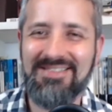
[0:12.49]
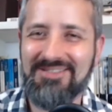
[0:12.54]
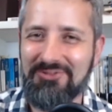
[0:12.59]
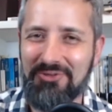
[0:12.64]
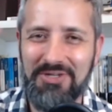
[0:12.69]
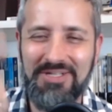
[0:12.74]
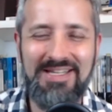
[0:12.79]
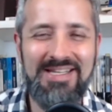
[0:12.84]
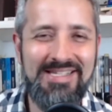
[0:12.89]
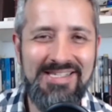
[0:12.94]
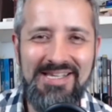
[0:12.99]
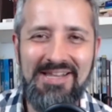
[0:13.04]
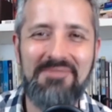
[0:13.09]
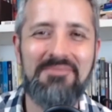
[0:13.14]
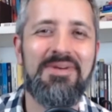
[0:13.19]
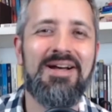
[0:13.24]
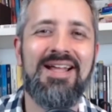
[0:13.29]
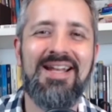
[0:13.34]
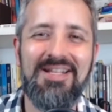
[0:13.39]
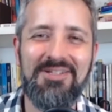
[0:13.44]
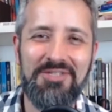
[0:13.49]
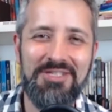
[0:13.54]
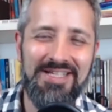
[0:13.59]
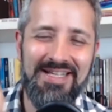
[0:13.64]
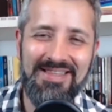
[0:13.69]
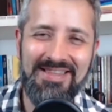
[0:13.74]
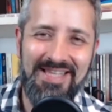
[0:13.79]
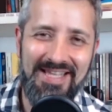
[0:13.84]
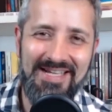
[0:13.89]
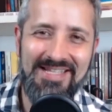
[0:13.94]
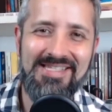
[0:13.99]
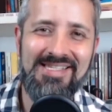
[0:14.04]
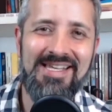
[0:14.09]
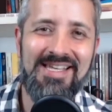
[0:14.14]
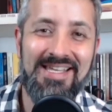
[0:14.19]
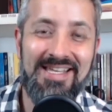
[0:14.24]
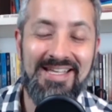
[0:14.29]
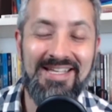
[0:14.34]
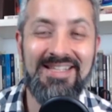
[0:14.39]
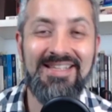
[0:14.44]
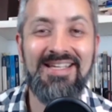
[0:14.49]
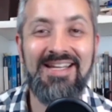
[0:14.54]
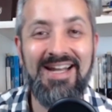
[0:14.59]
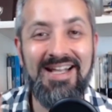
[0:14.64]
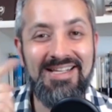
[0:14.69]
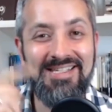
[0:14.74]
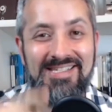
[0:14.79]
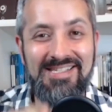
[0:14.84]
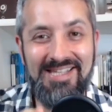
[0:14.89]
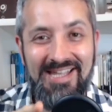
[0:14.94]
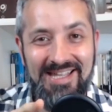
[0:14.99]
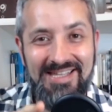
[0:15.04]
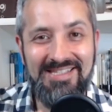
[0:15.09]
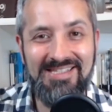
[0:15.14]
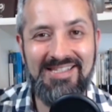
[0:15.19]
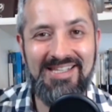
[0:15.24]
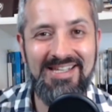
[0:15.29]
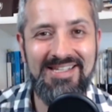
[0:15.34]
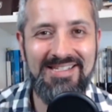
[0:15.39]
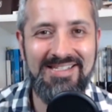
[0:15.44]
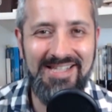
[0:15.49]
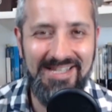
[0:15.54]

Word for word: toda semana, toda terça e quinta e nas sextas,